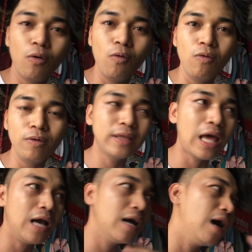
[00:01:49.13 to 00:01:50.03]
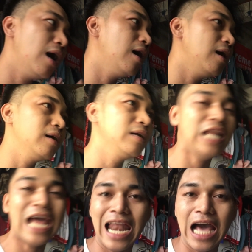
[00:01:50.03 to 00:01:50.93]
Kung talagang
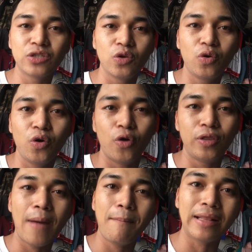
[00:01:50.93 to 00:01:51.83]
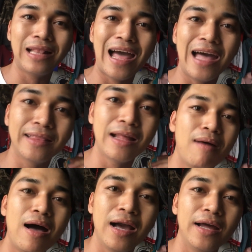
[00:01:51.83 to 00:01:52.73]
nilalason ko yon, dapat lahat ng
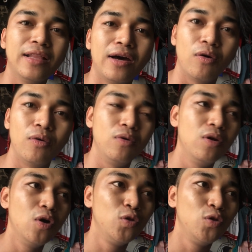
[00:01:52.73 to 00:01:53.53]
mga ganda ron,